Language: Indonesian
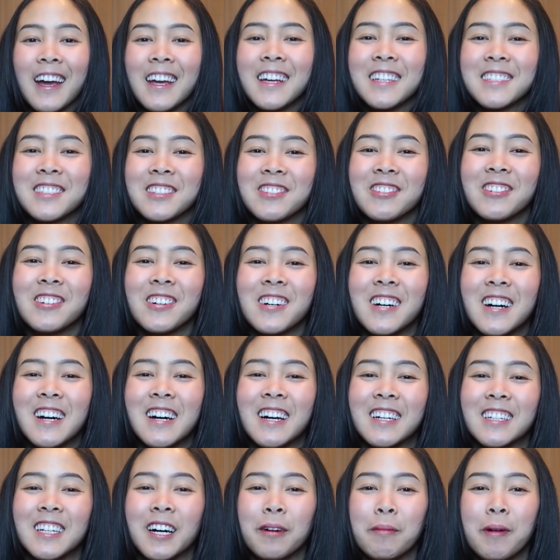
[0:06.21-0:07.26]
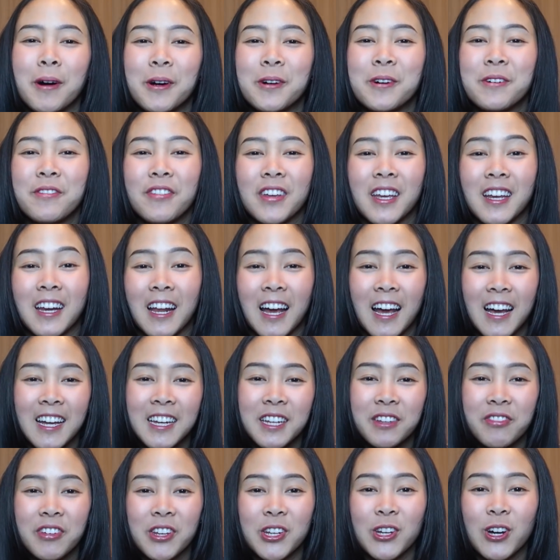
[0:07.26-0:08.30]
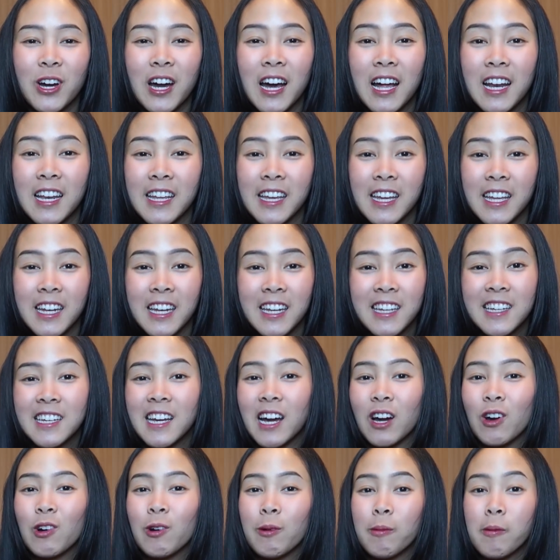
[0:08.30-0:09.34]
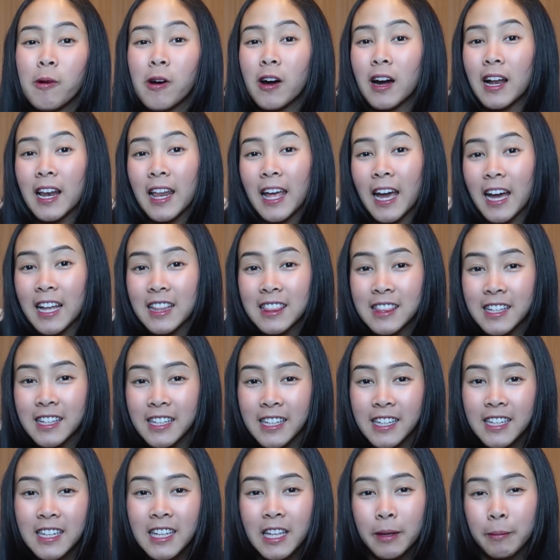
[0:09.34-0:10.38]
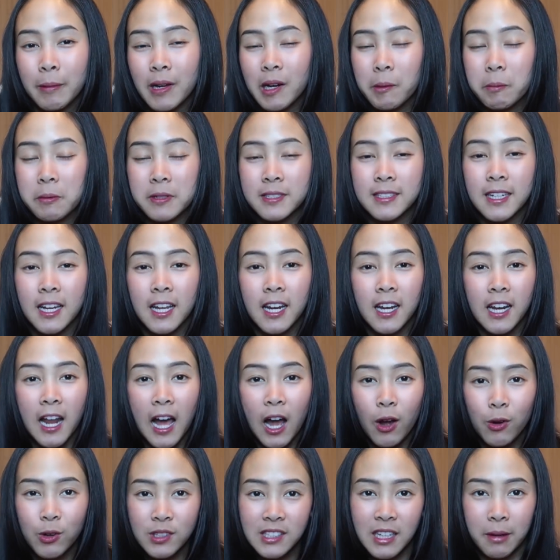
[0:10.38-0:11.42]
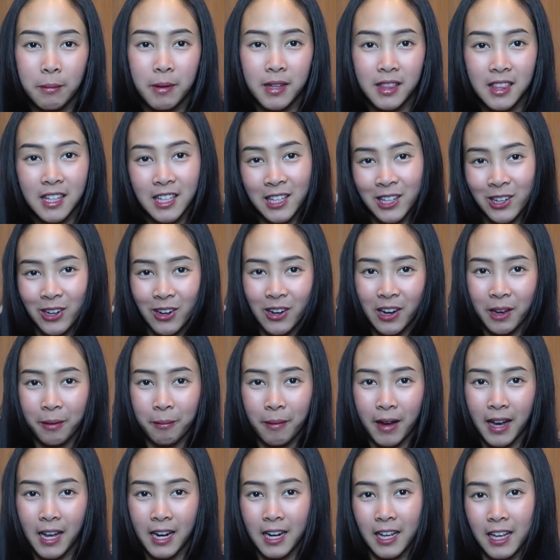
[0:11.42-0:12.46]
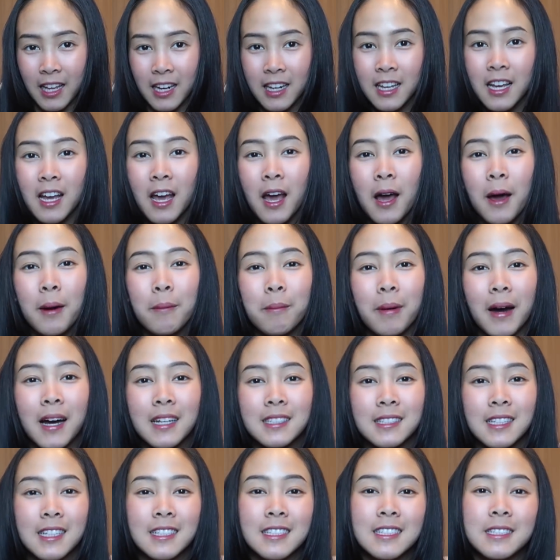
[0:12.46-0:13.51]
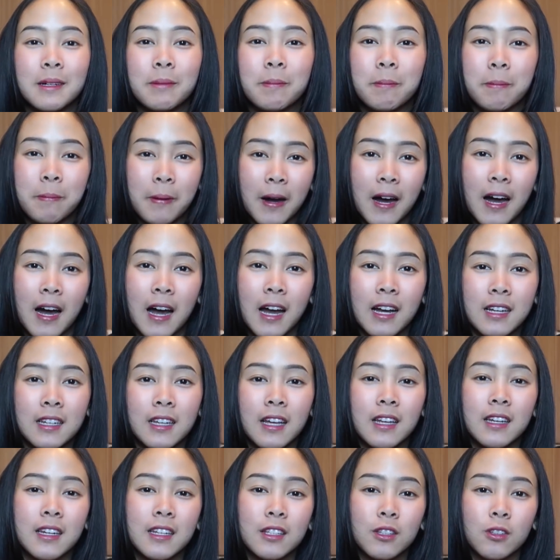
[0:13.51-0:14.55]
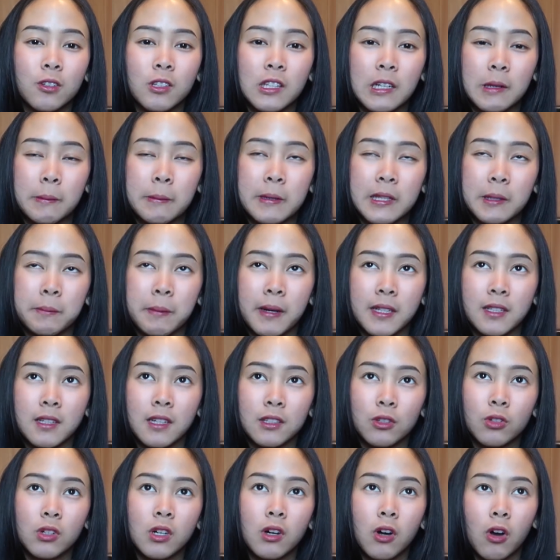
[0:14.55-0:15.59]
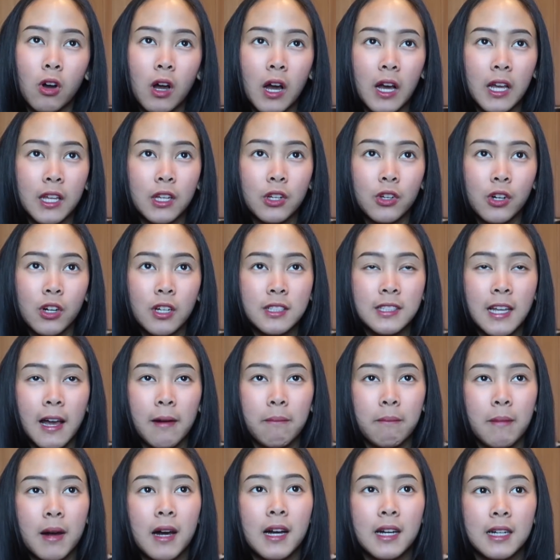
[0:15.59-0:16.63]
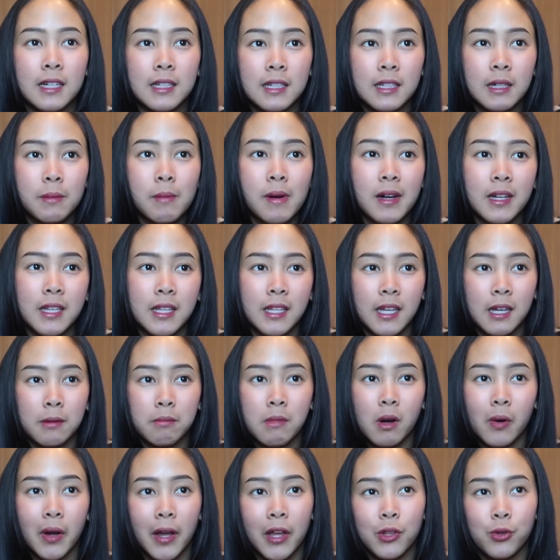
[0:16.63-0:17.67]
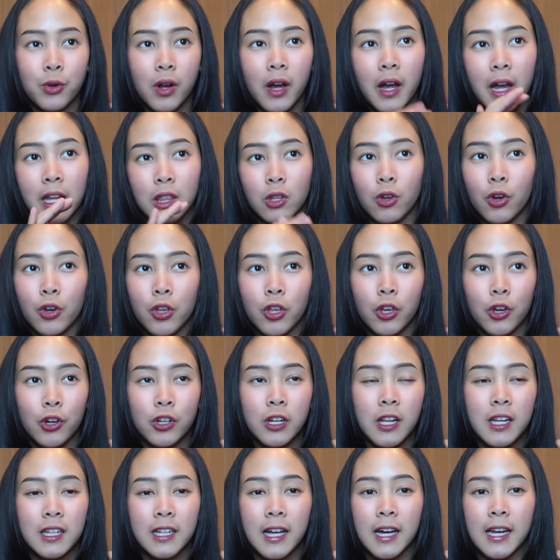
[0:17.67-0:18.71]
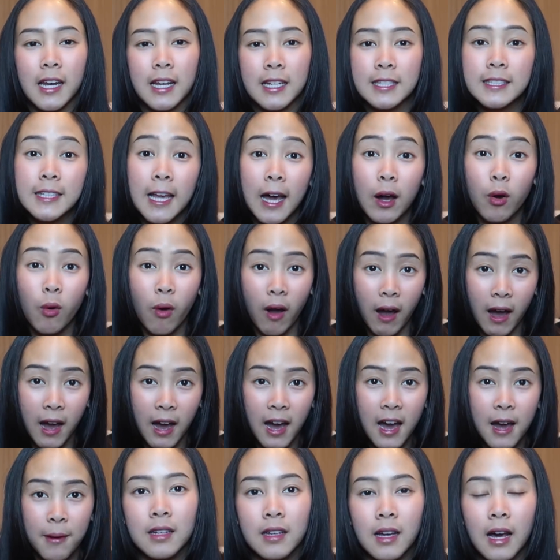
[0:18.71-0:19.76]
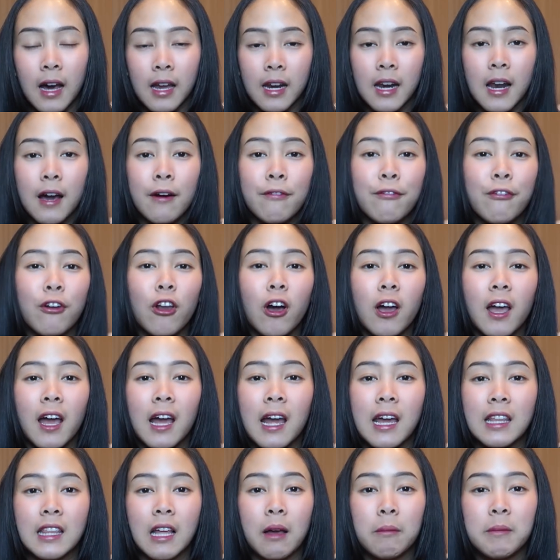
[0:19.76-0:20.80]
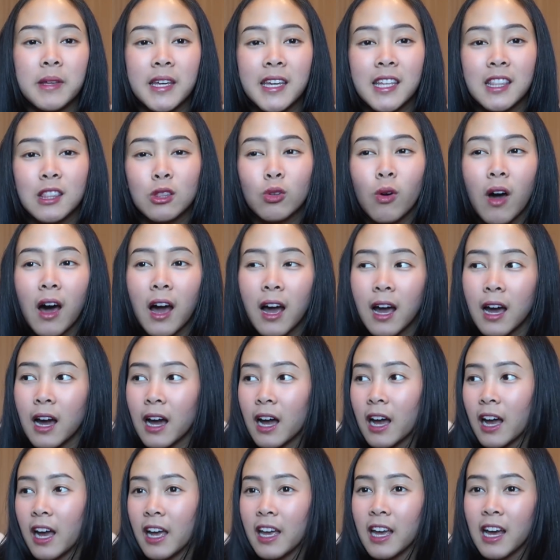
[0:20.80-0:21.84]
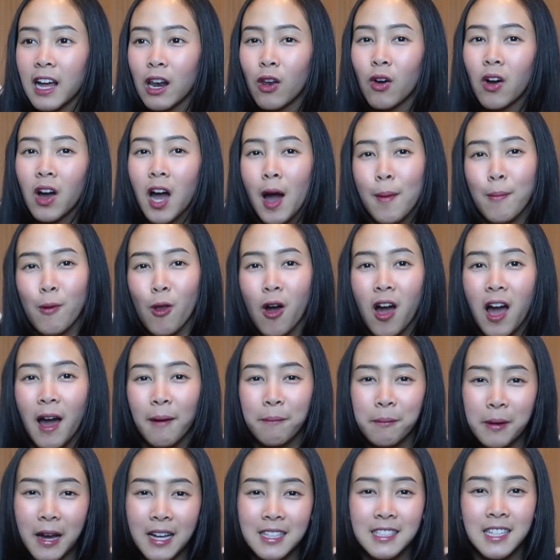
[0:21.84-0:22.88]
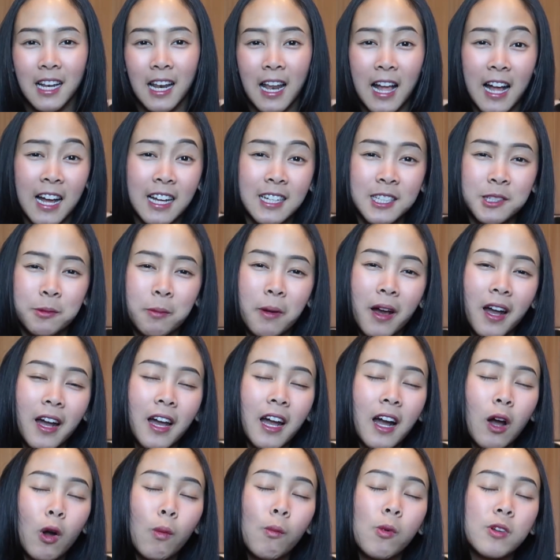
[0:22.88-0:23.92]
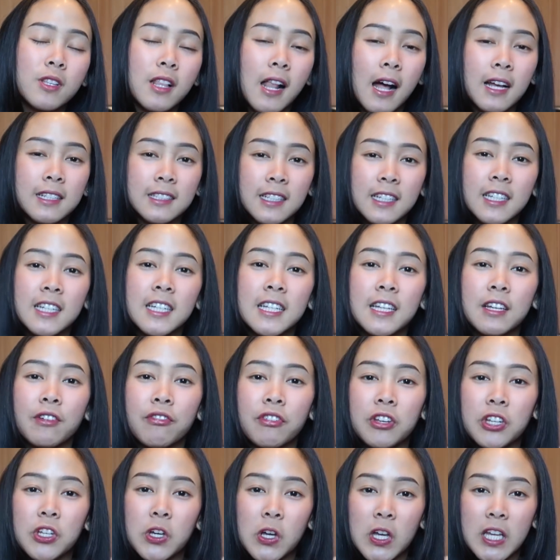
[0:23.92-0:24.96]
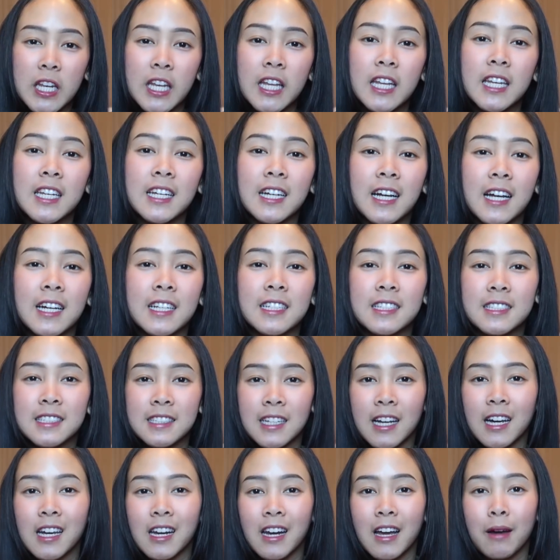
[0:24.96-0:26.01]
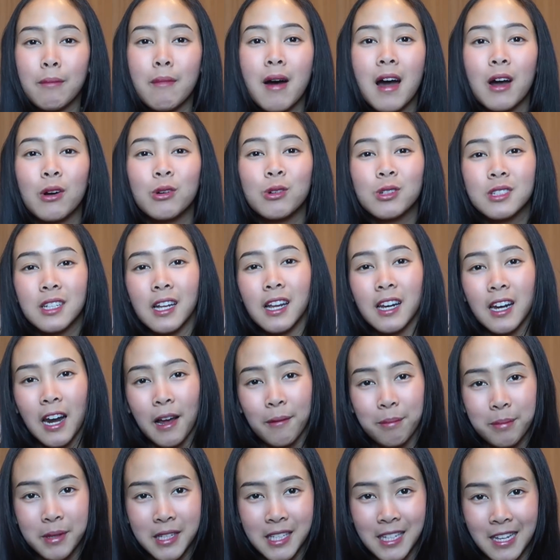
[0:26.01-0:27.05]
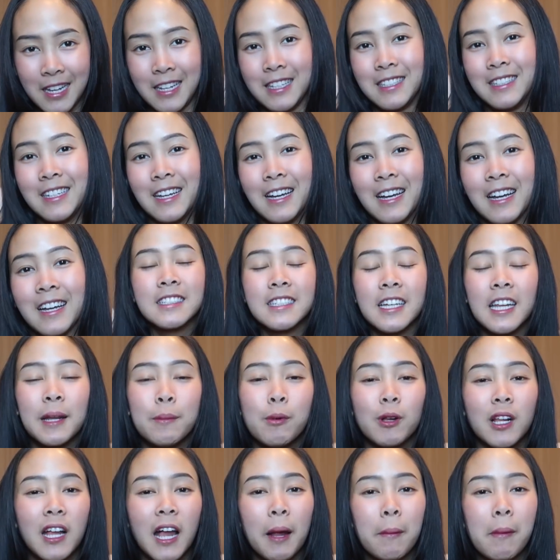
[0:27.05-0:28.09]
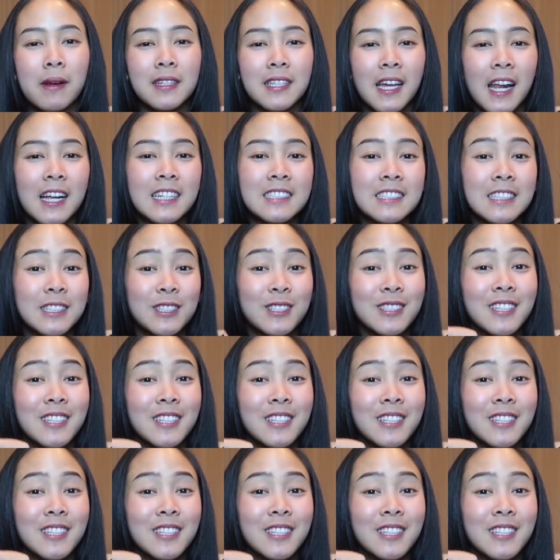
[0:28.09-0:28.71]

Hai semua, nama aku Vira Di video kali ini aku mau ngeliatin gimana perjalanan aku sama Tio kemarin Pas ke Jepang dan itu lebih tepatnya tuh ke Hokkaido sama ke bagian bawahnya juga kayak Tokyo dan Kanazawa Karena vlog yang kita bikin tuh agak kayak lengkap-lengkap gak jelas Makanya aku mau jelasin di video ini dengan secara bagus dan rapihnya aja Jadi buka penasaran, stay